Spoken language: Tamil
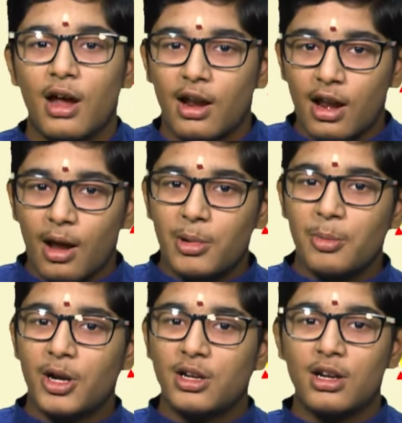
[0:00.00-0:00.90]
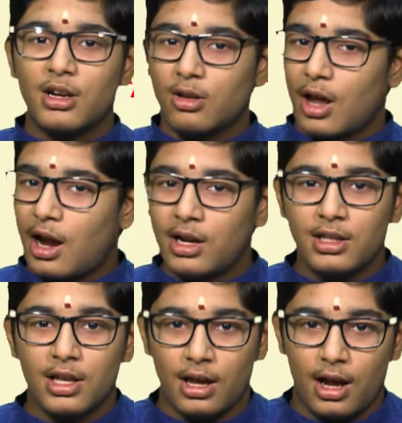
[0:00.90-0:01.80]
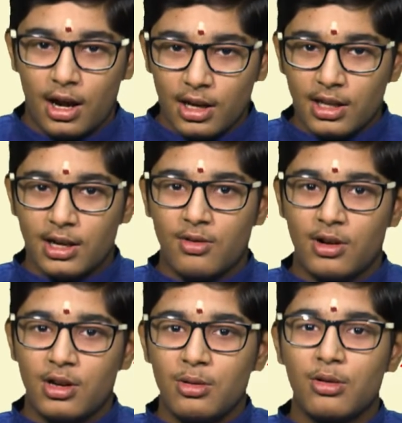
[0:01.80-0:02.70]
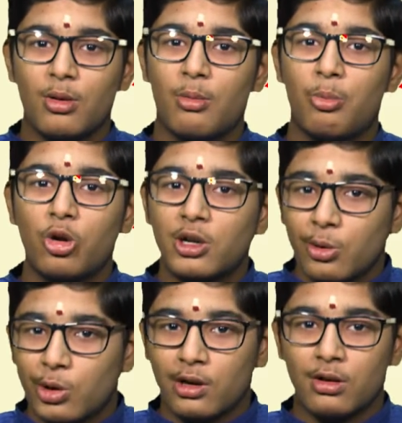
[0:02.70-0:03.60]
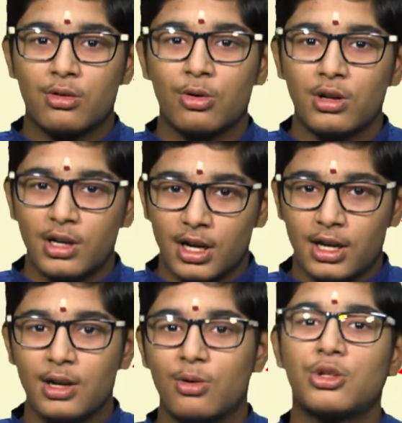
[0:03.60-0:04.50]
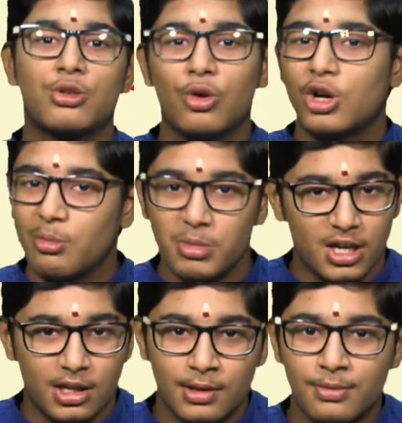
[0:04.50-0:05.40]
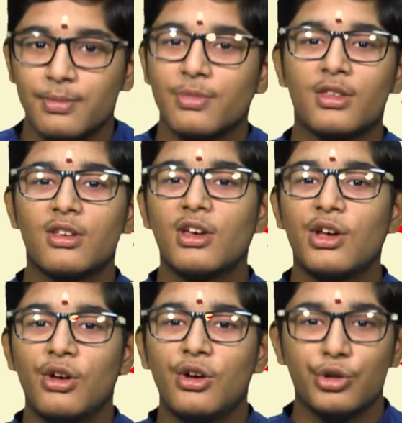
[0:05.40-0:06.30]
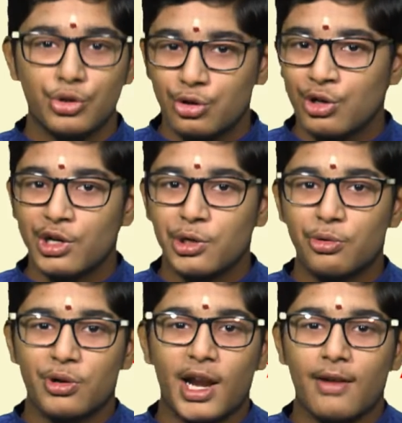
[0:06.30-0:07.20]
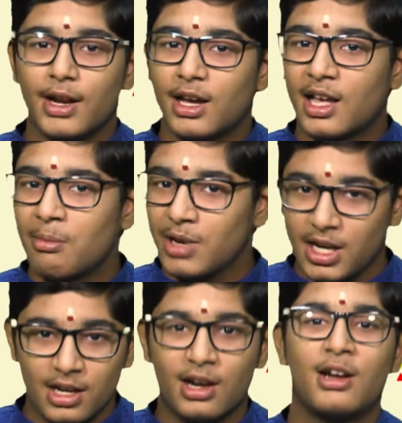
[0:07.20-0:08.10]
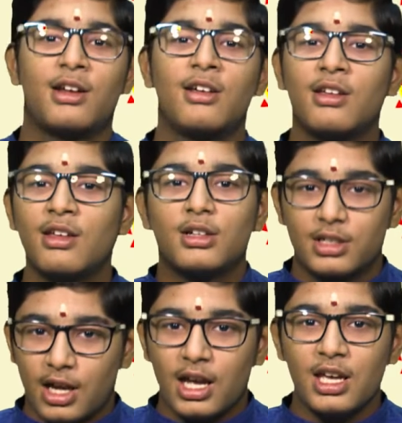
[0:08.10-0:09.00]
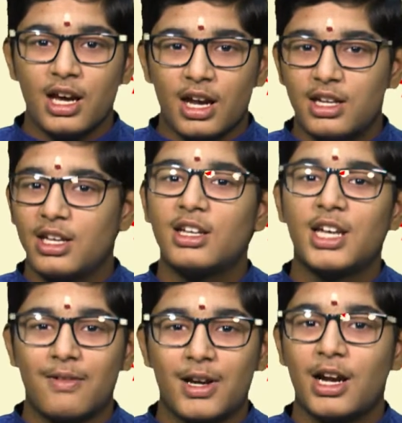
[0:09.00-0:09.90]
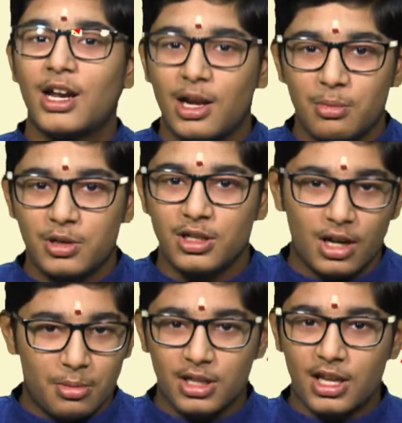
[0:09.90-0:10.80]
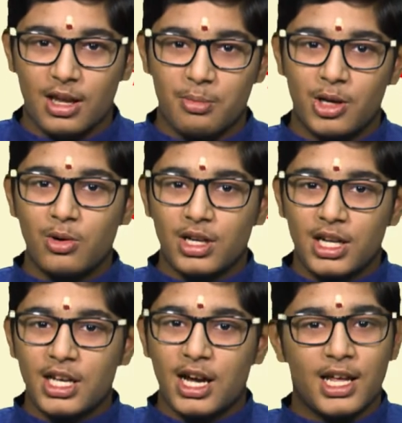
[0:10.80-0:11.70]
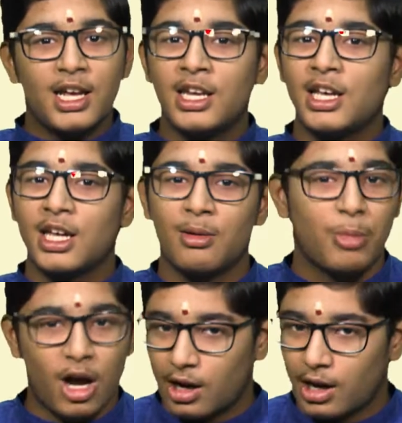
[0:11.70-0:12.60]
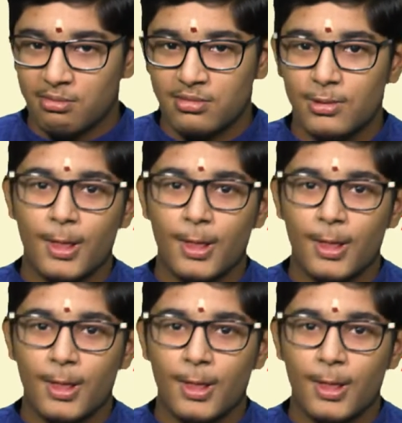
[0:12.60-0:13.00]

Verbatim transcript: அதனால் அப்படிப்பட்ட அந்த ஆதித்ய ஆதித்யனை வந்து போற்றக்கூடிய ஒரு ஸ்தோற்றத்தில் ஒரு ஸ்லோகம் இது இந்த ஸ்லோகத்திற்குண்டான விளக்கம் இதுதான் தாய் காட்டிய தவறான அன்பு அப்படின்னு தலைப்பில் ஒரு நீதிக்கடையை இன்றைக்கி பார்க்கலாம்